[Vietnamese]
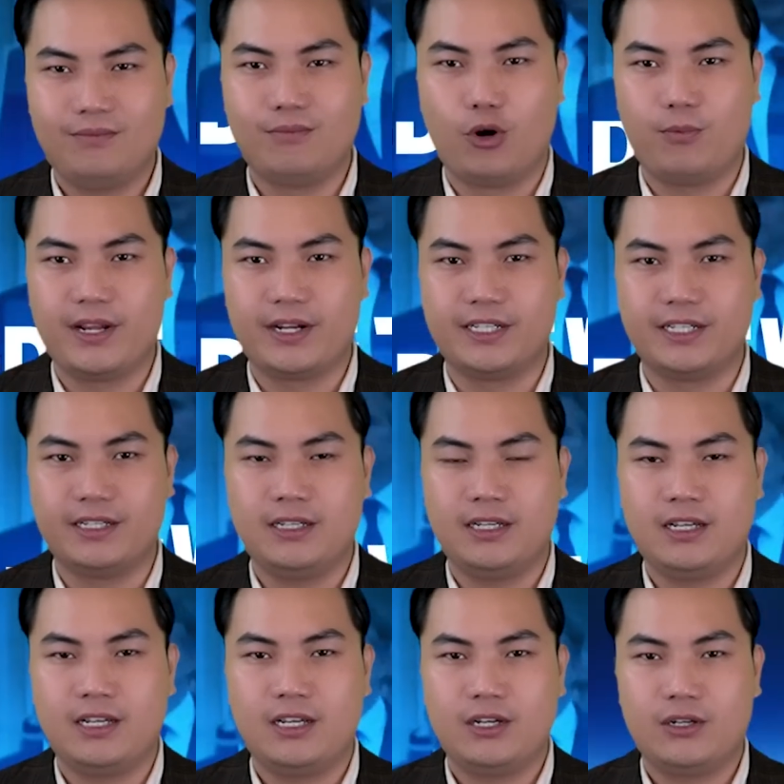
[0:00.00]
Một lần nữa,
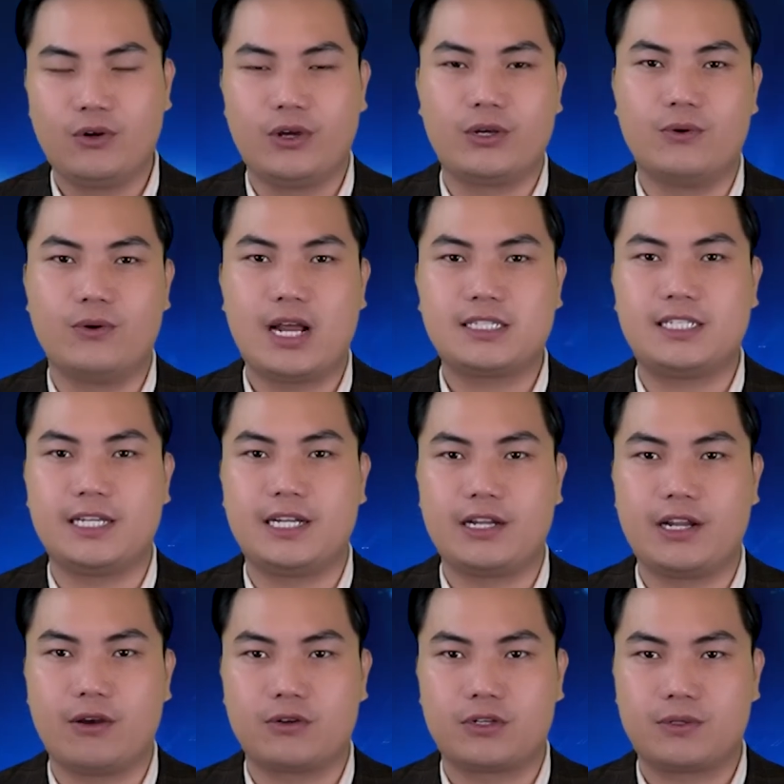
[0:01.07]
đội ngũ HTD
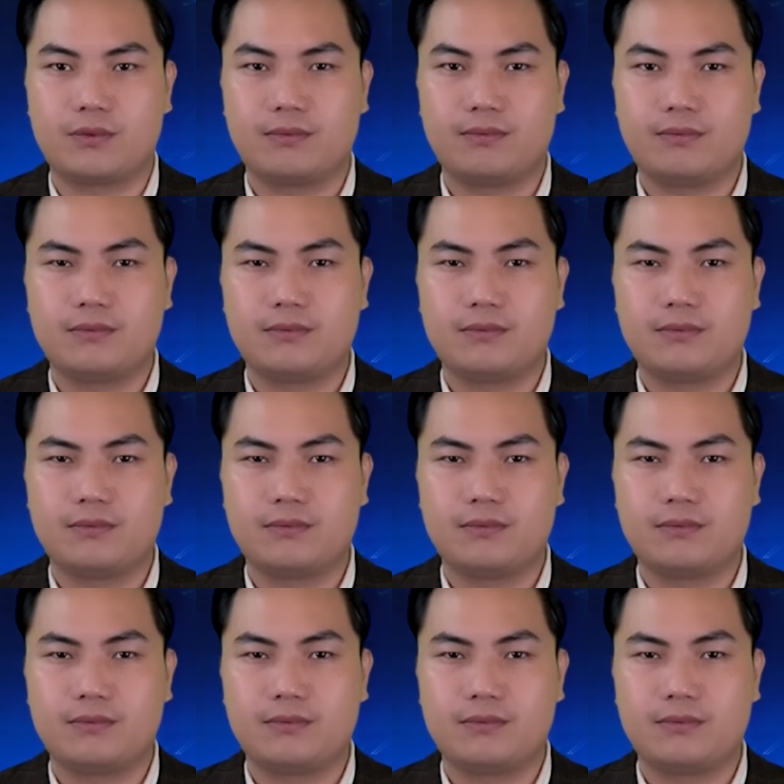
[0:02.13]
News